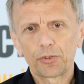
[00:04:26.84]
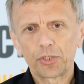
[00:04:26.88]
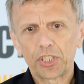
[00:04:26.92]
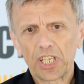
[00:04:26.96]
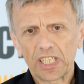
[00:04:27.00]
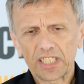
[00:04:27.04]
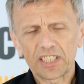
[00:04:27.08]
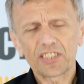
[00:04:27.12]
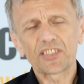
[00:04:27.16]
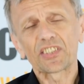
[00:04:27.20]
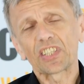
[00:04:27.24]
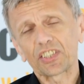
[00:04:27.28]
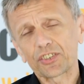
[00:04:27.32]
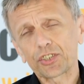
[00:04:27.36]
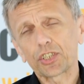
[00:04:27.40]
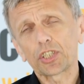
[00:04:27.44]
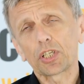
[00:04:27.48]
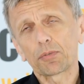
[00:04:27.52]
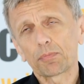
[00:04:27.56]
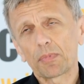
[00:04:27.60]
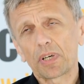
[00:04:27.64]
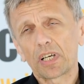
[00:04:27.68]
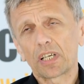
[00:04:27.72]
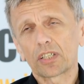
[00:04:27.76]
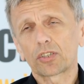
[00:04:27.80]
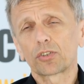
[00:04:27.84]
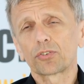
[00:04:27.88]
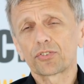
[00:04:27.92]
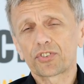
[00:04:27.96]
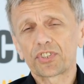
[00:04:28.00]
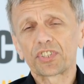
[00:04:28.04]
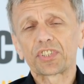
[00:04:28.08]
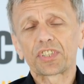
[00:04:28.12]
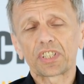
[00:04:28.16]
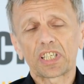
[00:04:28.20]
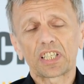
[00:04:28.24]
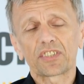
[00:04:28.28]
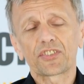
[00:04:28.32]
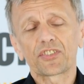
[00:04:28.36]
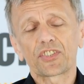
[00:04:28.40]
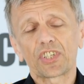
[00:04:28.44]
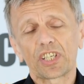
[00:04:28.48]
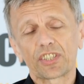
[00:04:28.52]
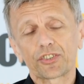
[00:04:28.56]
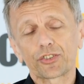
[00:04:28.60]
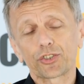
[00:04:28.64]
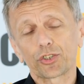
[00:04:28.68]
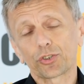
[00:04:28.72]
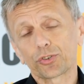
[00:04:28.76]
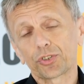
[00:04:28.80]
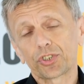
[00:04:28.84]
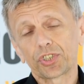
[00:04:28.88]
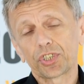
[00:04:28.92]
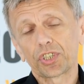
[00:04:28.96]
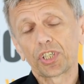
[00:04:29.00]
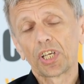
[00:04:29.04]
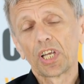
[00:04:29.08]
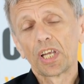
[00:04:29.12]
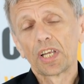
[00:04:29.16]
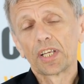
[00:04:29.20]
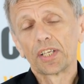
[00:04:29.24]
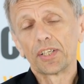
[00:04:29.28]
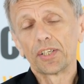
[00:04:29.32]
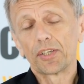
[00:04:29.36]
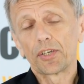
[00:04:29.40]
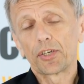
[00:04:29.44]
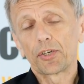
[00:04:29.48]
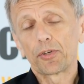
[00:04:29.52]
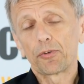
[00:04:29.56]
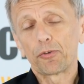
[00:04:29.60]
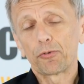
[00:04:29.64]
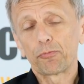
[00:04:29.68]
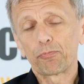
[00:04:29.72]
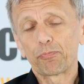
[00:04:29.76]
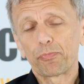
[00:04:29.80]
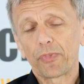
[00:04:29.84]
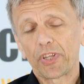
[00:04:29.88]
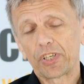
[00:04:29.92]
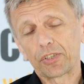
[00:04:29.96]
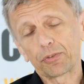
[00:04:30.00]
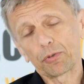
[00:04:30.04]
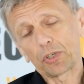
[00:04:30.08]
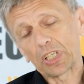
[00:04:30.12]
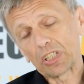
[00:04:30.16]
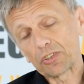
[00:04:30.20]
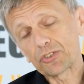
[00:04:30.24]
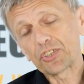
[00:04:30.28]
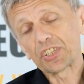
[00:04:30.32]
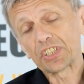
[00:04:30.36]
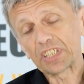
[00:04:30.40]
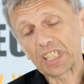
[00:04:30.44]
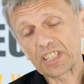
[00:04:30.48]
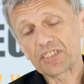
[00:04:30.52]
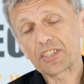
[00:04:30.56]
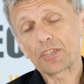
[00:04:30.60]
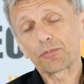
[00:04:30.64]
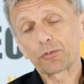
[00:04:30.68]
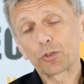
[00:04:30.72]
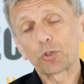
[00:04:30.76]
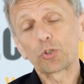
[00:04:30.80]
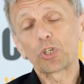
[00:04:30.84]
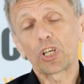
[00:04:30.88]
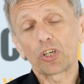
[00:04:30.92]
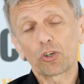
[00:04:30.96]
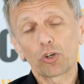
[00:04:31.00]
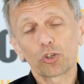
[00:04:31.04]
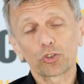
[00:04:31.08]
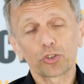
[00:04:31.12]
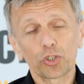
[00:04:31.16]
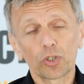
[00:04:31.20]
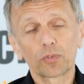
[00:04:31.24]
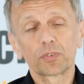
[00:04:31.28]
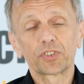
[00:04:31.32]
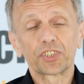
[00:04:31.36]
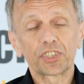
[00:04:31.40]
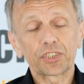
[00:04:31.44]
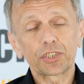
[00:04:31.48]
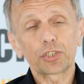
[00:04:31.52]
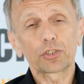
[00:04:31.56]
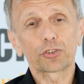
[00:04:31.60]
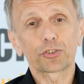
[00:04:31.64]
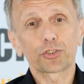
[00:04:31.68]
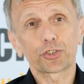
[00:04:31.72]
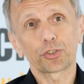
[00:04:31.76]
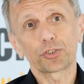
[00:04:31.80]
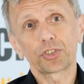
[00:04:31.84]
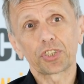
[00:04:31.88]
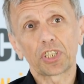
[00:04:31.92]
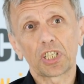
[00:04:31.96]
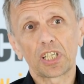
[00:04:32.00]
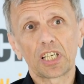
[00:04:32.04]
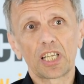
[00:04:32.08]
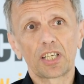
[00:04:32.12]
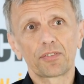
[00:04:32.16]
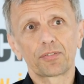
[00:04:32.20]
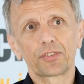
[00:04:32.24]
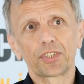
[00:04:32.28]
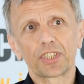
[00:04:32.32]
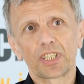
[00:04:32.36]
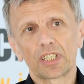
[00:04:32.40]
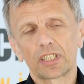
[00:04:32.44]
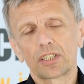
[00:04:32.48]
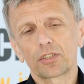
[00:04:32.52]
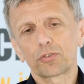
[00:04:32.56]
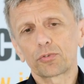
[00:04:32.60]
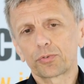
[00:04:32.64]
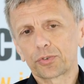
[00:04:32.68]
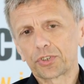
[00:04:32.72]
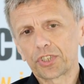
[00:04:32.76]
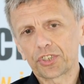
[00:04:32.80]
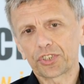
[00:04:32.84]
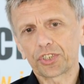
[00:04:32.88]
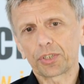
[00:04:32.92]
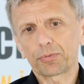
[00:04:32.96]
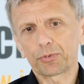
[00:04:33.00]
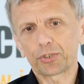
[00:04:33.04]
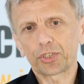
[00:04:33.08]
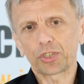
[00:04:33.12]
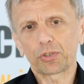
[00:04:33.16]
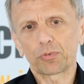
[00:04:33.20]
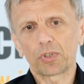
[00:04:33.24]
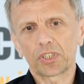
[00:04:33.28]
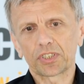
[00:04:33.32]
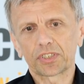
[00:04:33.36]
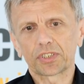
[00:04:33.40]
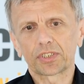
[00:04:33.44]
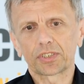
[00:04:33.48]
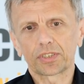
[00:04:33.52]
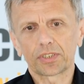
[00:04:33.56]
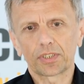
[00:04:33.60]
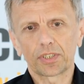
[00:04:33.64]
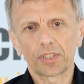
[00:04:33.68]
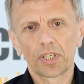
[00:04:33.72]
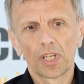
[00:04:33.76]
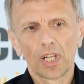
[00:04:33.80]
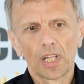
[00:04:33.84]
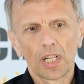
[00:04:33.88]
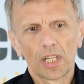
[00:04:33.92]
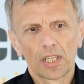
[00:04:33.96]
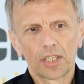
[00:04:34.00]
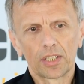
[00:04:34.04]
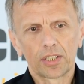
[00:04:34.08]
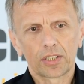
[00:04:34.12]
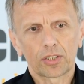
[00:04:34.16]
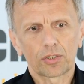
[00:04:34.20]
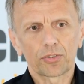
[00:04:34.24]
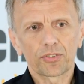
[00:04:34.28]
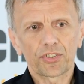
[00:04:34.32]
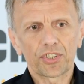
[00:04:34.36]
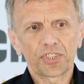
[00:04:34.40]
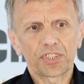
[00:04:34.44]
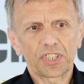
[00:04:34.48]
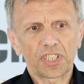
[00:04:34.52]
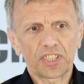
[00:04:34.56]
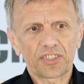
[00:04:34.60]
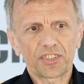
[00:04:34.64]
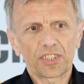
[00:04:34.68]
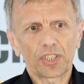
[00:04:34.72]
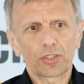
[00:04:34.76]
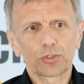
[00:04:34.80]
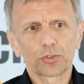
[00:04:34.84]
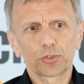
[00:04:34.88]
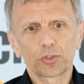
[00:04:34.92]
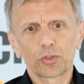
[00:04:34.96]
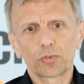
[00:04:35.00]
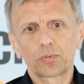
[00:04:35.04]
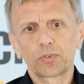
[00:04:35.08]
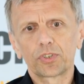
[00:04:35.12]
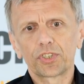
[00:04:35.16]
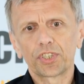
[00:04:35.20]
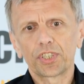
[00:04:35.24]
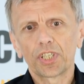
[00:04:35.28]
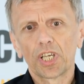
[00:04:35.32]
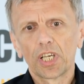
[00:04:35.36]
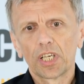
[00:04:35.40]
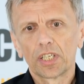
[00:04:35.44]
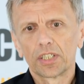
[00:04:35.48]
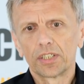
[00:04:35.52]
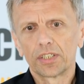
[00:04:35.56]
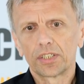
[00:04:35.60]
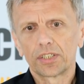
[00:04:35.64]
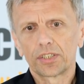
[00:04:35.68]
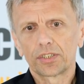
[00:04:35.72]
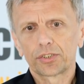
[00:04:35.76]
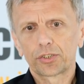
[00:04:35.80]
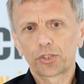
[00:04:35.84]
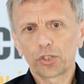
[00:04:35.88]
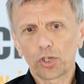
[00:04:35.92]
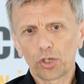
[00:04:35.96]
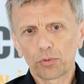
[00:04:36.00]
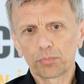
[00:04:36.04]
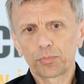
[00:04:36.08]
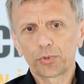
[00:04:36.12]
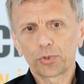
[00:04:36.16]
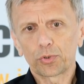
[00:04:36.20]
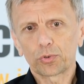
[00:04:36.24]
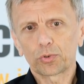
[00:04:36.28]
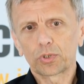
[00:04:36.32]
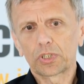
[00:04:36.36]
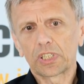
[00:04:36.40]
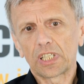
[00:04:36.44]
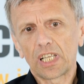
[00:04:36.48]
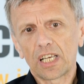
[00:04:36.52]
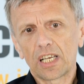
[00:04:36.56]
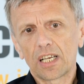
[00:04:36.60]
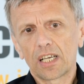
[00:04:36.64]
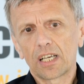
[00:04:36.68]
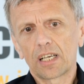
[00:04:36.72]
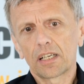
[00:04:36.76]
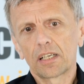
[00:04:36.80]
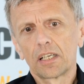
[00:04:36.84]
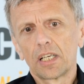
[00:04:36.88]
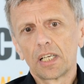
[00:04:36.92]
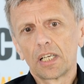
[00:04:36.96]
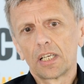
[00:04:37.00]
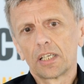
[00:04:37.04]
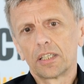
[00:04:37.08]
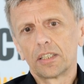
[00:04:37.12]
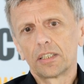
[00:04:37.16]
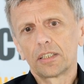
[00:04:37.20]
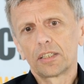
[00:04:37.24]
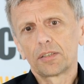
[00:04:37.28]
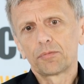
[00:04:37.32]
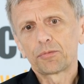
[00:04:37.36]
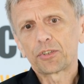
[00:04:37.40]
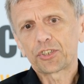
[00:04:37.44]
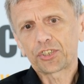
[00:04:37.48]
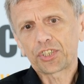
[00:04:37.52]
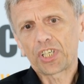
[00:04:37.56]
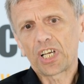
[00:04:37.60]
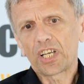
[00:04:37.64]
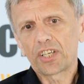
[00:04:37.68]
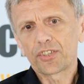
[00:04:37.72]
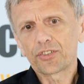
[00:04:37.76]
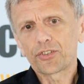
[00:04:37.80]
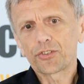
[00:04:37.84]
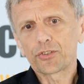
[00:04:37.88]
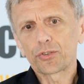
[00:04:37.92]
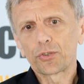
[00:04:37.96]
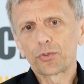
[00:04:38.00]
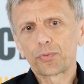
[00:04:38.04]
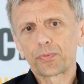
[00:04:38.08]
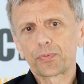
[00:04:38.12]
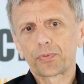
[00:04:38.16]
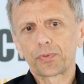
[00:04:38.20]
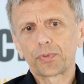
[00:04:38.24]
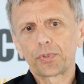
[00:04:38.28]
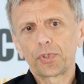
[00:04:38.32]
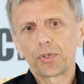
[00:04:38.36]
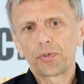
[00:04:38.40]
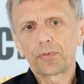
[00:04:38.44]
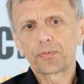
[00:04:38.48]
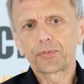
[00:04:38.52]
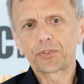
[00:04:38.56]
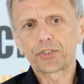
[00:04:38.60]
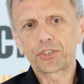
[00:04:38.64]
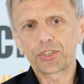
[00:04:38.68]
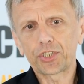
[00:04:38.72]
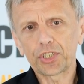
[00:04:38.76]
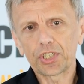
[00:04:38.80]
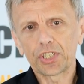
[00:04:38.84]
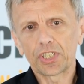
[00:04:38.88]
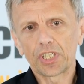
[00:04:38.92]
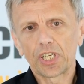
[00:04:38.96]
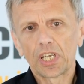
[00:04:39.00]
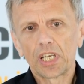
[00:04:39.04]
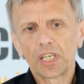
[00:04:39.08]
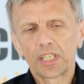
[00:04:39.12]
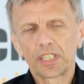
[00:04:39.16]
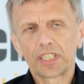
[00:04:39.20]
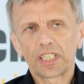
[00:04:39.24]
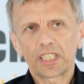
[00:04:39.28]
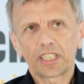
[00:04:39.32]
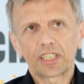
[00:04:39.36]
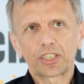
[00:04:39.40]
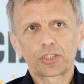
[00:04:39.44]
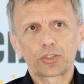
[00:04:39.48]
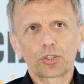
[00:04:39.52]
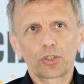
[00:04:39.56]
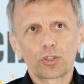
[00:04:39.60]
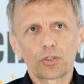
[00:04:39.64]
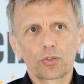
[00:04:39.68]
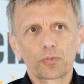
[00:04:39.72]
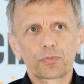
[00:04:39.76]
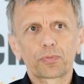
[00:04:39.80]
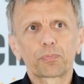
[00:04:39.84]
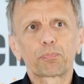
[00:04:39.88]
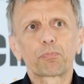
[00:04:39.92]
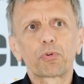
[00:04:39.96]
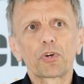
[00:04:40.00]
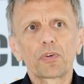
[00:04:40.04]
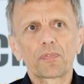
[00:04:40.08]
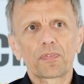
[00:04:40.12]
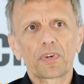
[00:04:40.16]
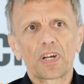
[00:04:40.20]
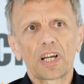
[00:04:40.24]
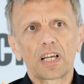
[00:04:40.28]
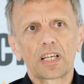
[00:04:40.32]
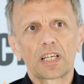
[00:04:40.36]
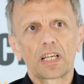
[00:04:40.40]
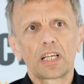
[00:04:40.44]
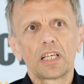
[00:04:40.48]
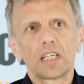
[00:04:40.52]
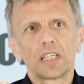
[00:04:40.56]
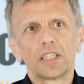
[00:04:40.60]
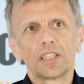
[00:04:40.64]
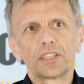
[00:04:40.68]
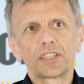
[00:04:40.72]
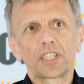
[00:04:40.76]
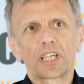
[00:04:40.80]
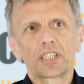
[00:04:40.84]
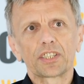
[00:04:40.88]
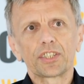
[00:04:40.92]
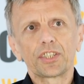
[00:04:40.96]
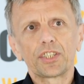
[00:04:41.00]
jakie znaczenie ma koncentracja trzody, e, koncentracja w ogóle hodowli, nie tylko trzody chlewnej, ale również na przykład e, koncentracja hodowli drobiu dla mieszkańców wsi, jak to wpływa na